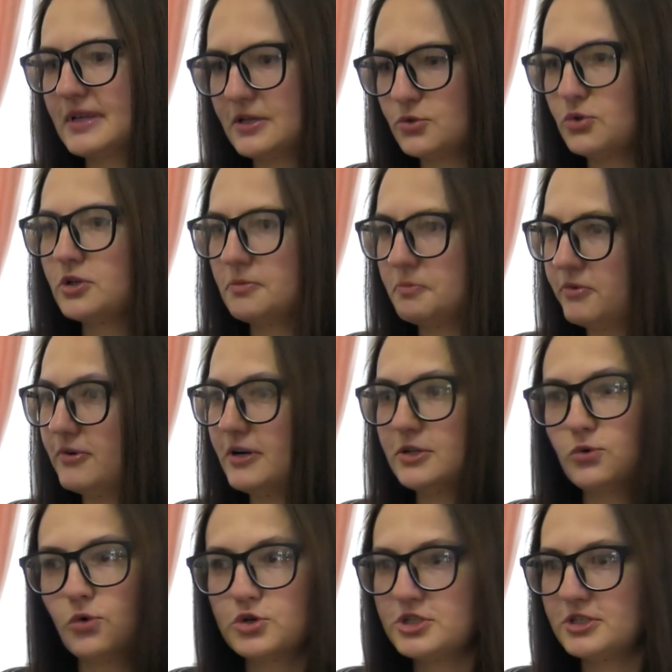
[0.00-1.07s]
которые
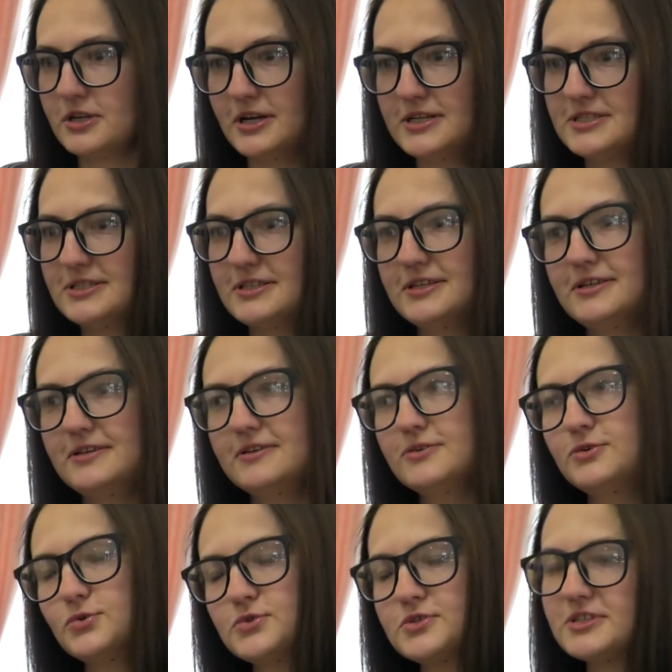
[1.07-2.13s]
бывают очень разные,
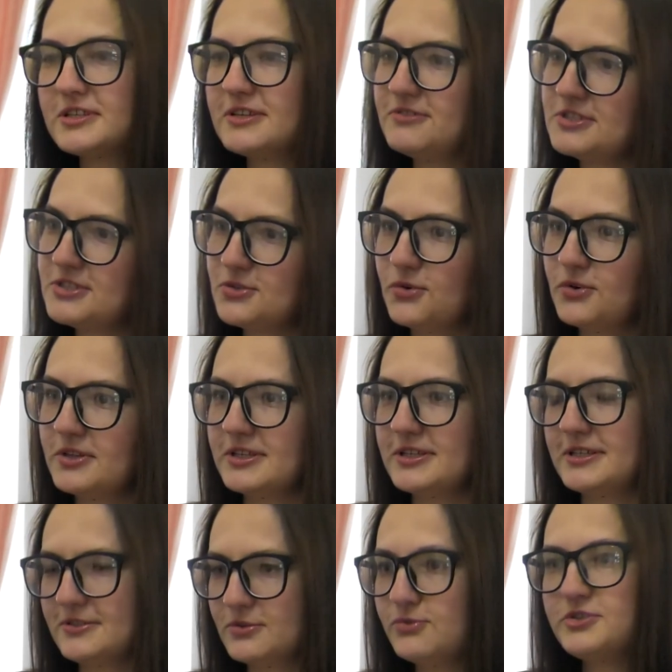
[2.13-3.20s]
грустные,
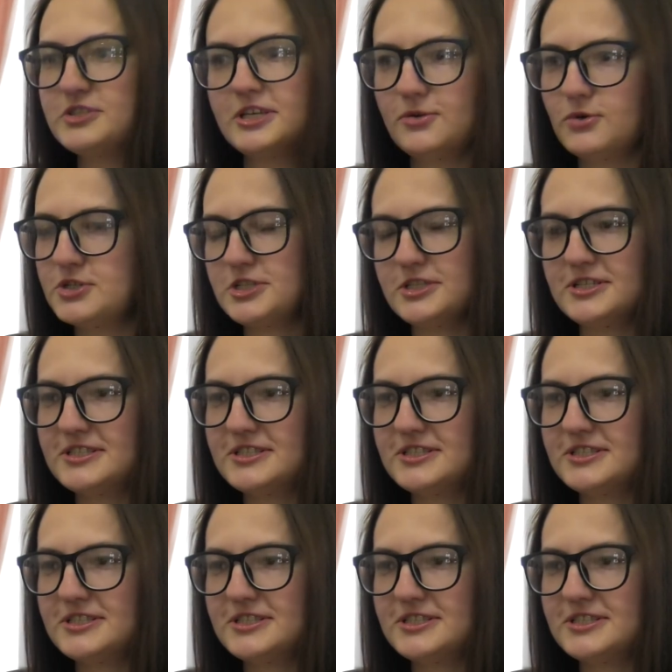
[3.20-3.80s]
веселые, ну, все очень